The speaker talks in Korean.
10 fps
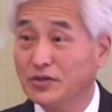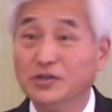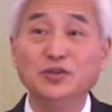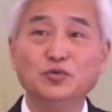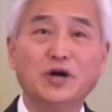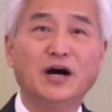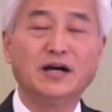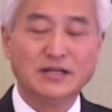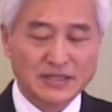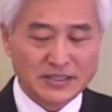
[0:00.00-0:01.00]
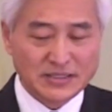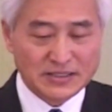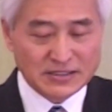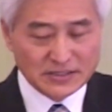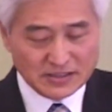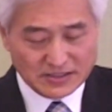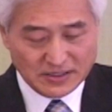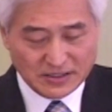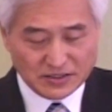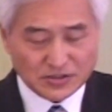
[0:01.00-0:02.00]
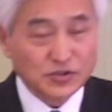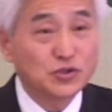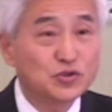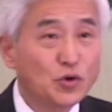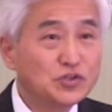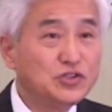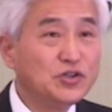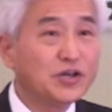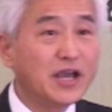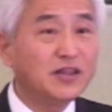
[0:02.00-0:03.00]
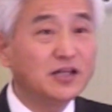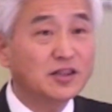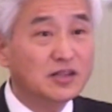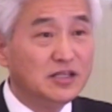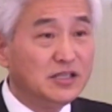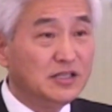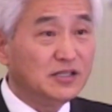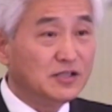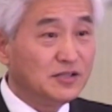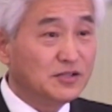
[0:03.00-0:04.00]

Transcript: 그 이유가 이 그쪽 지역에 있는 이,